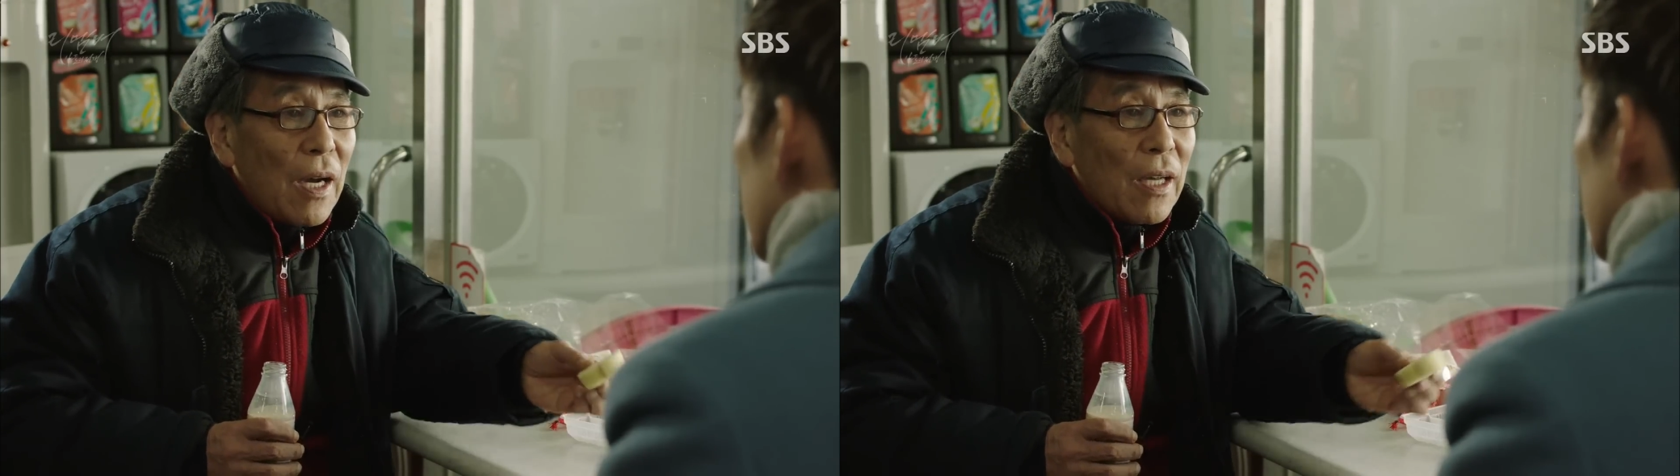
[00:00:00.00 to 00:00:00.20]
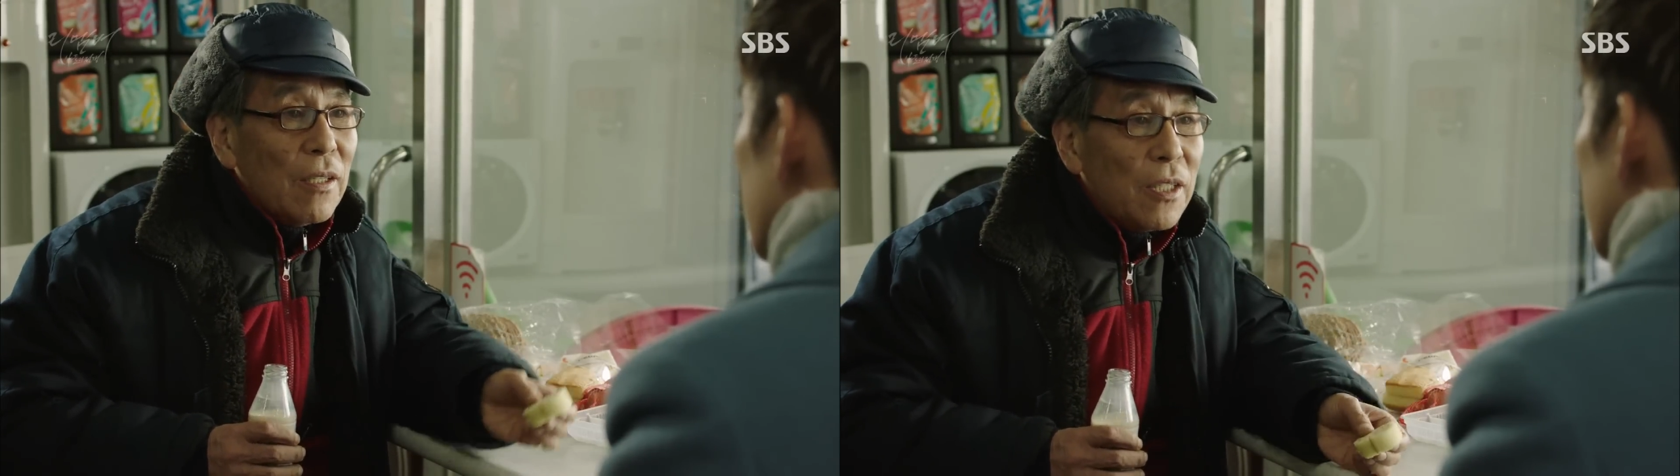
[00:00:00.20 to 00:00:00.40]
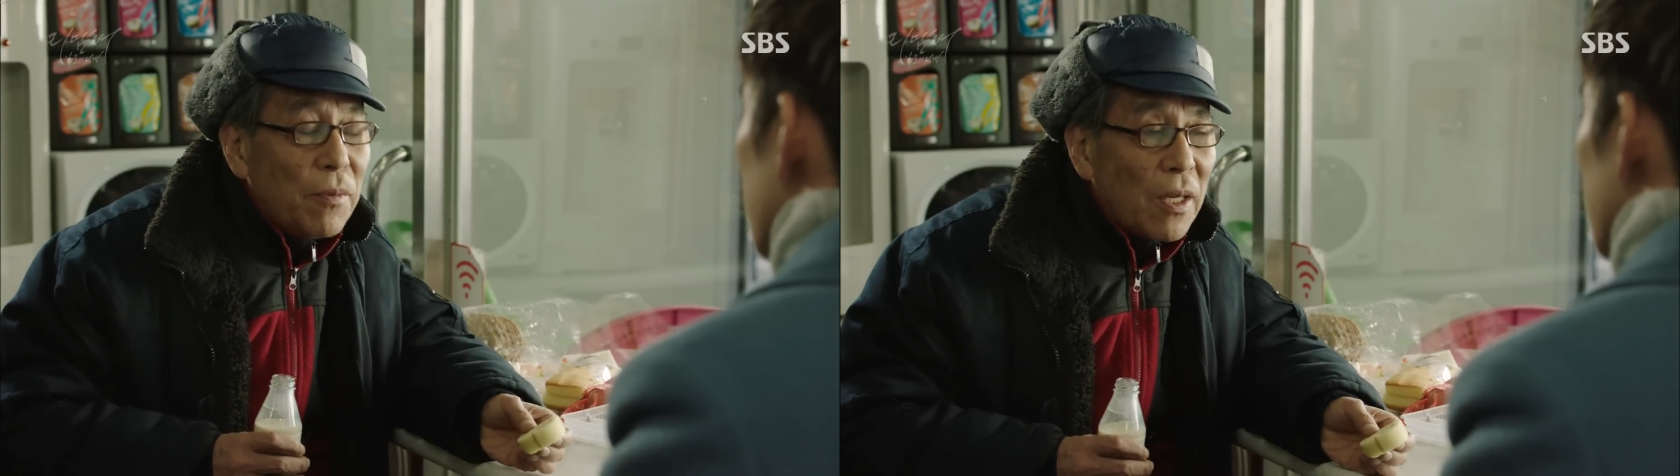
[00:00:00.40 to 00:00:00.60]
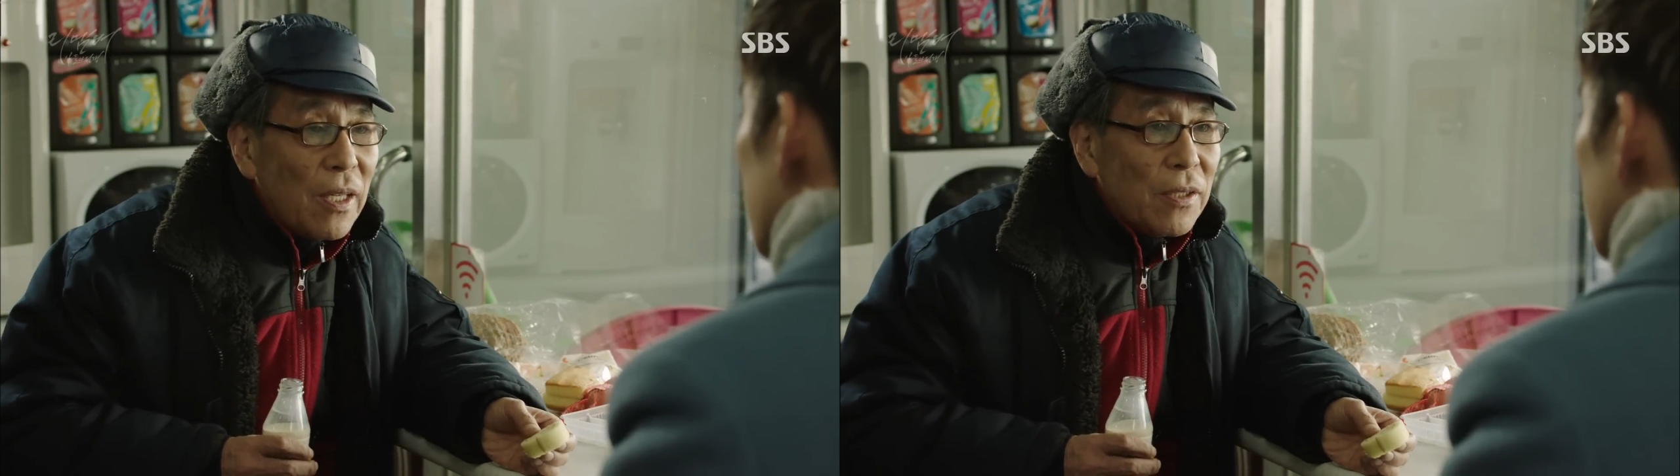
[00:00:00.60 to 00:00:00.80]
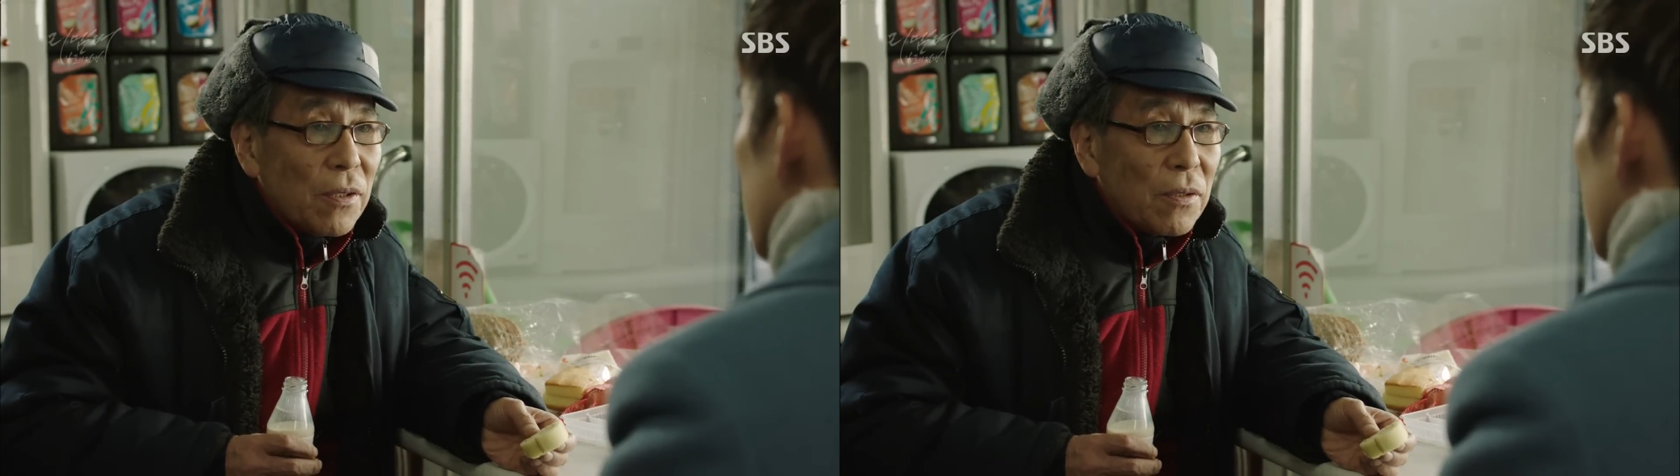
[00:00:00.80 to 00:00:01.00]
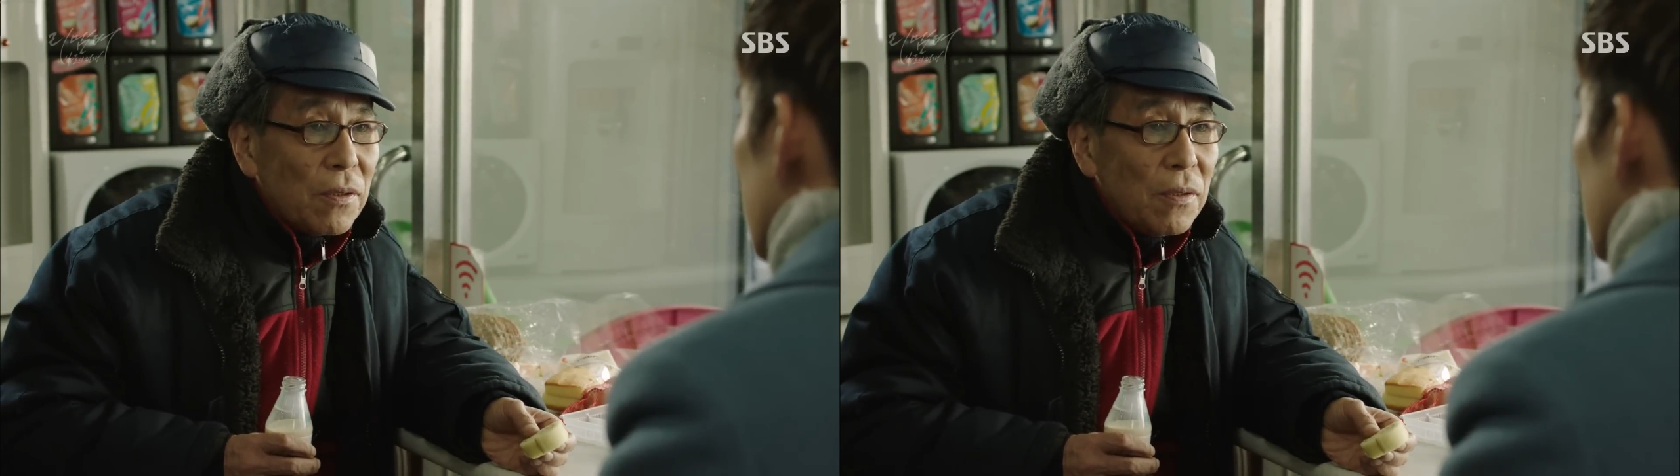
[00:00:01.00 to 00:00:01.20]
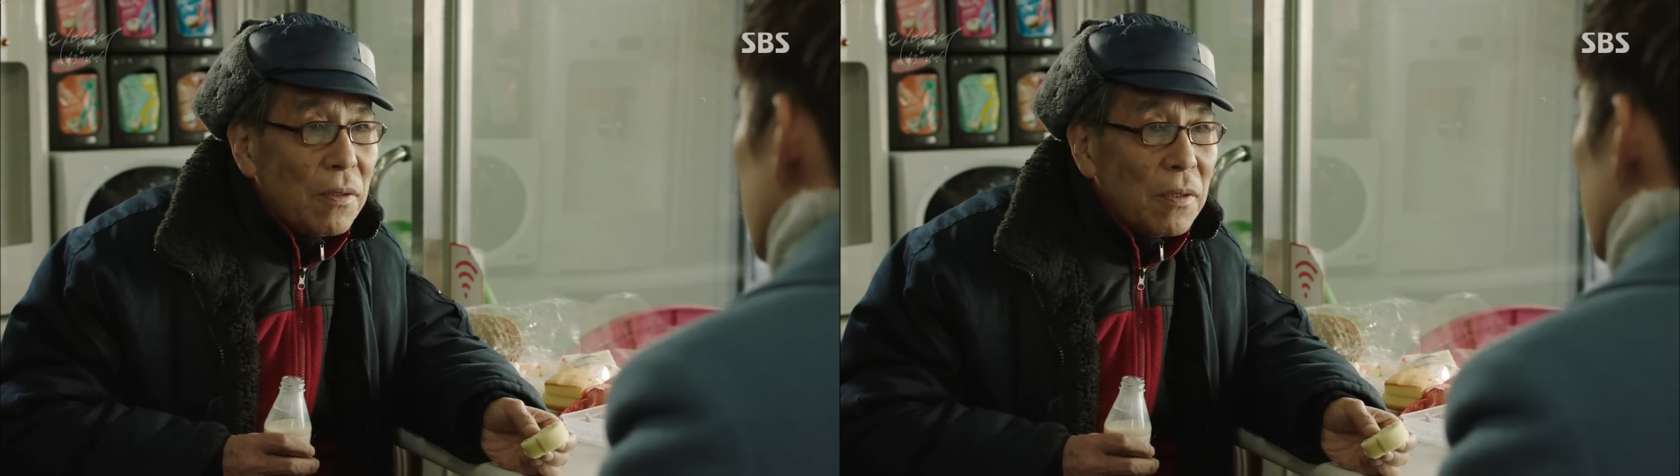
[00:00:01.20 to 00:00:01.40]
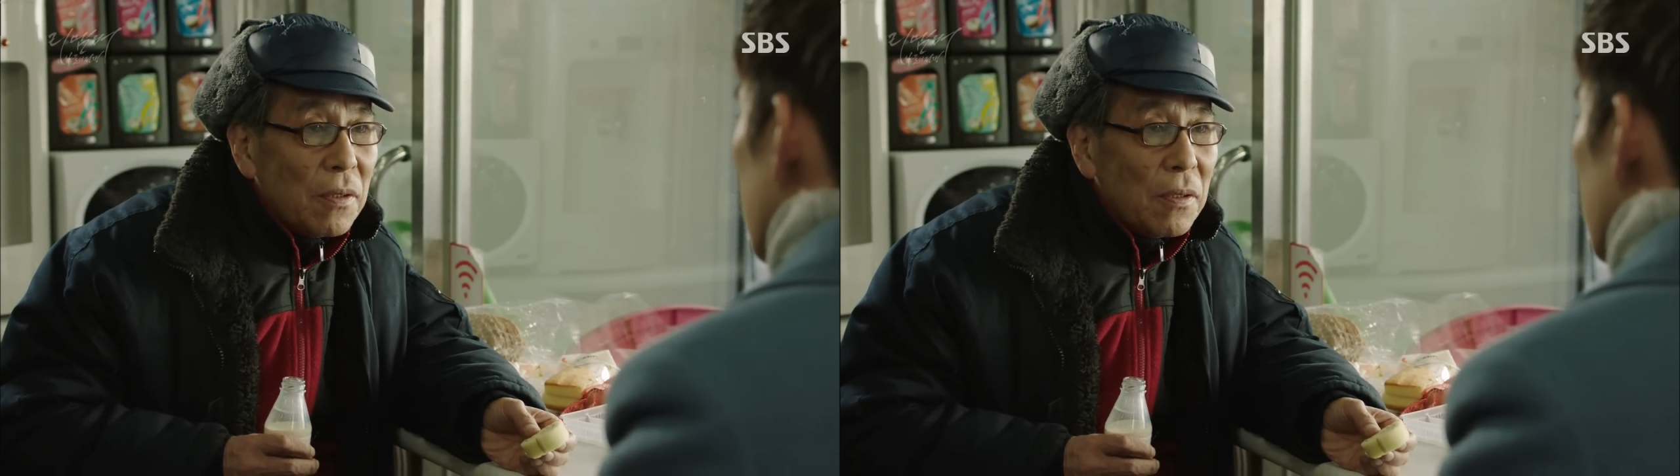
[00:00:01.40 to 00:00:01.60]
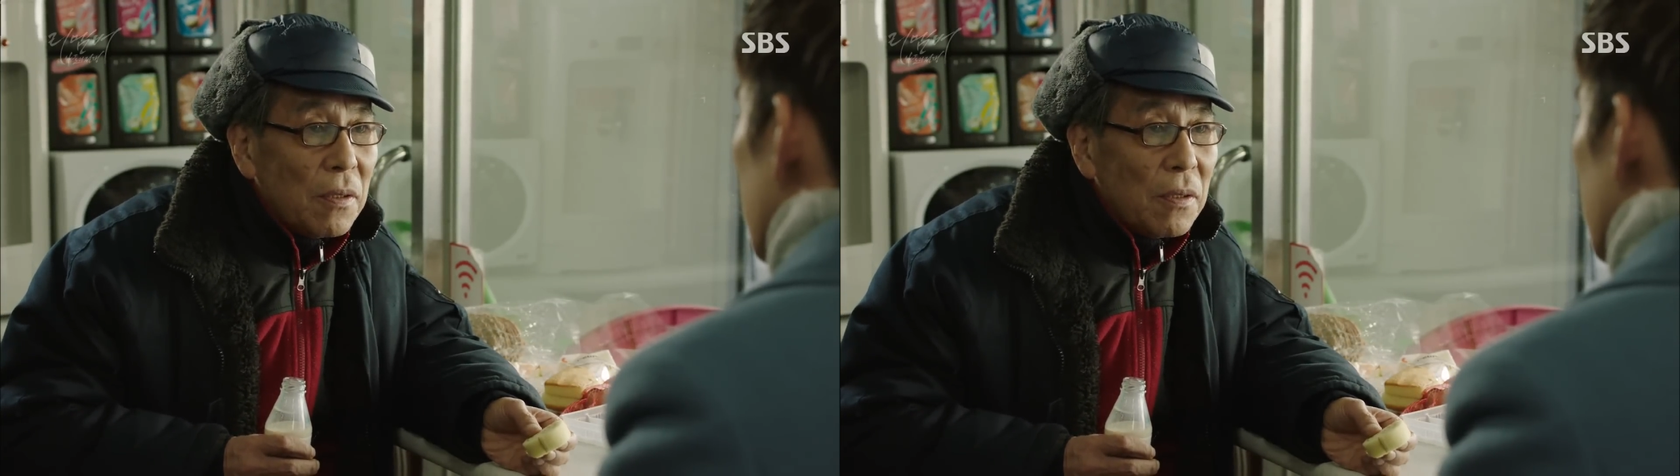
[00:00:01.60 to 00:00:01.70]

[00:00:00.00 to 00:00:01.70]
아들 집에 가 있었거든.